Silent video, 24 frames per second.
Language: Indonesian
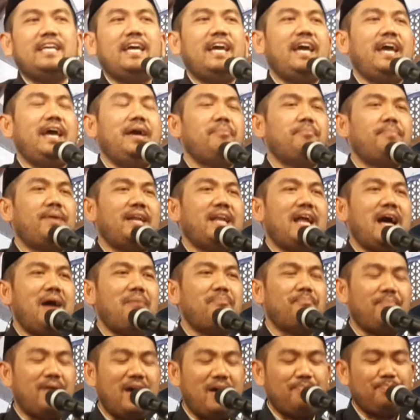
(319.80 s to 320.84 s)
Sehebat
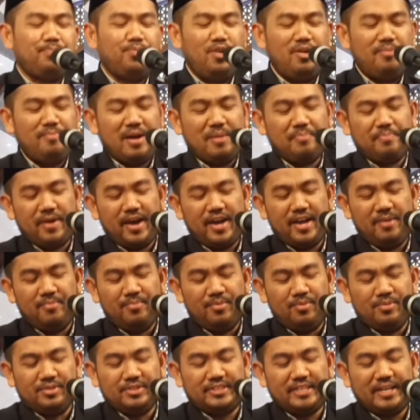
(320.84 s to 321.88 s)
apapun Bapak
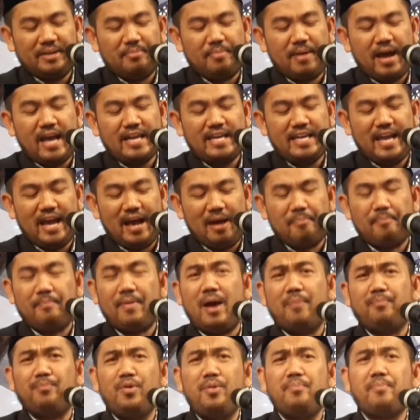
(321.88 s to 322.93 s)
Ibu, sebaik
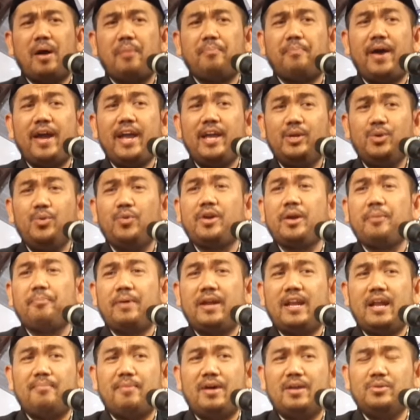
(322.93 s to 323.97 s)
apapun Bapak Ibu
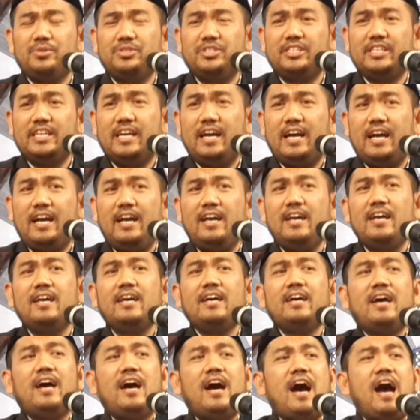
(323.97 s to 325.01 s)
kepada manusia,
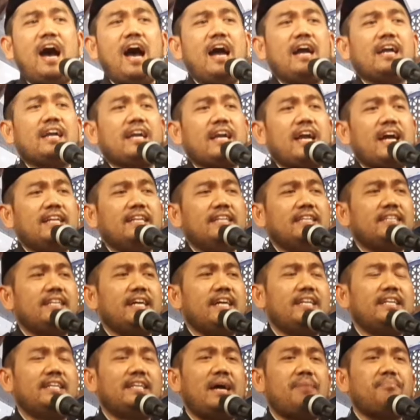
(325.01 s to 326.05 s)
akan
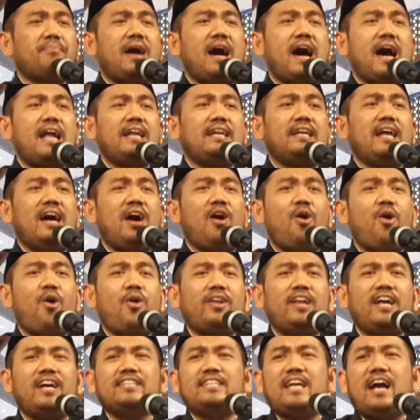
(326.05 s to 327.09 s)
tetap ada
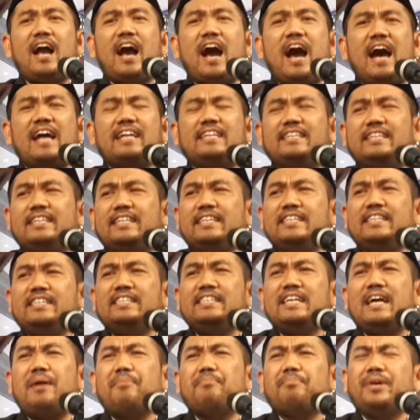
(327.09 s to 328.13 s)
orang yang
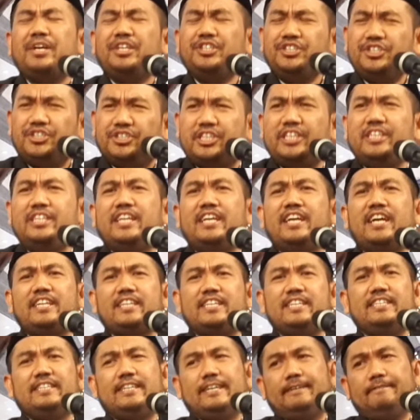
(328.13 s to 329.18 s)
hatinya benci
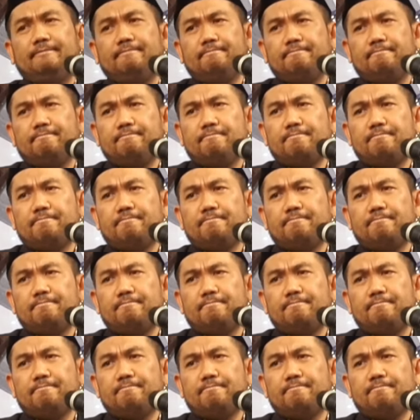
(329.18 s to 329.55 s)
dengan kita.